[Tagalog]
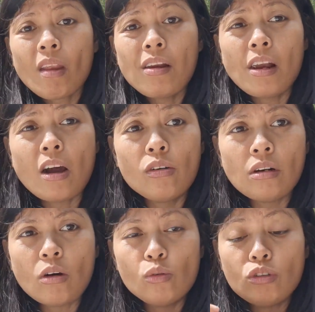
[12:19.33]
Na nau
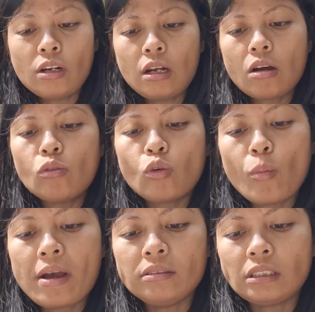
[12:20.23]
nauunan lang akong
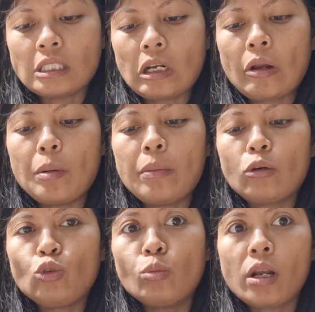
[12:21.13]
kumain kasi alam naman
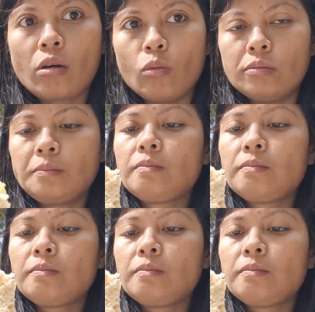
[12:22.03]
magutuman ako.